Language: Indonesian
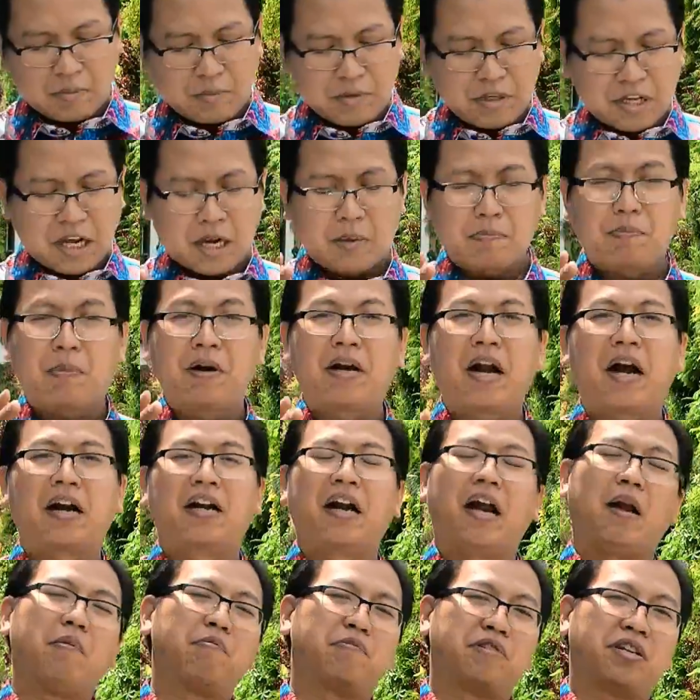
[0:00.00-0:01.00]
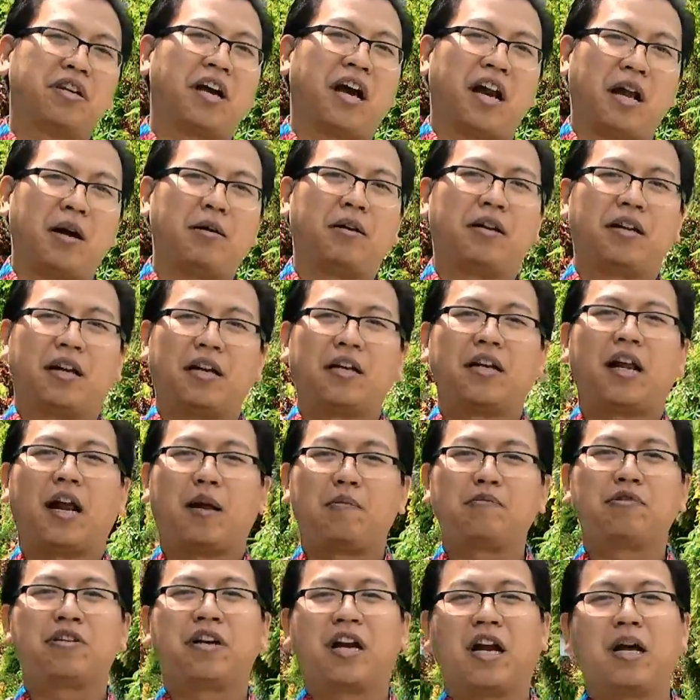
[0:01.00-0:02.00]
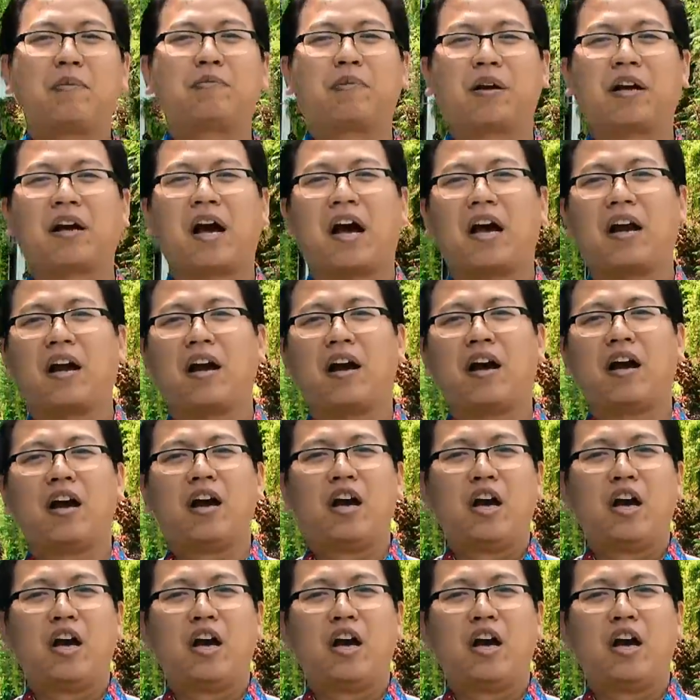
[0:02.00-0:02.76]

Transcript: lebih dari penang dalam segala dalam segala perkara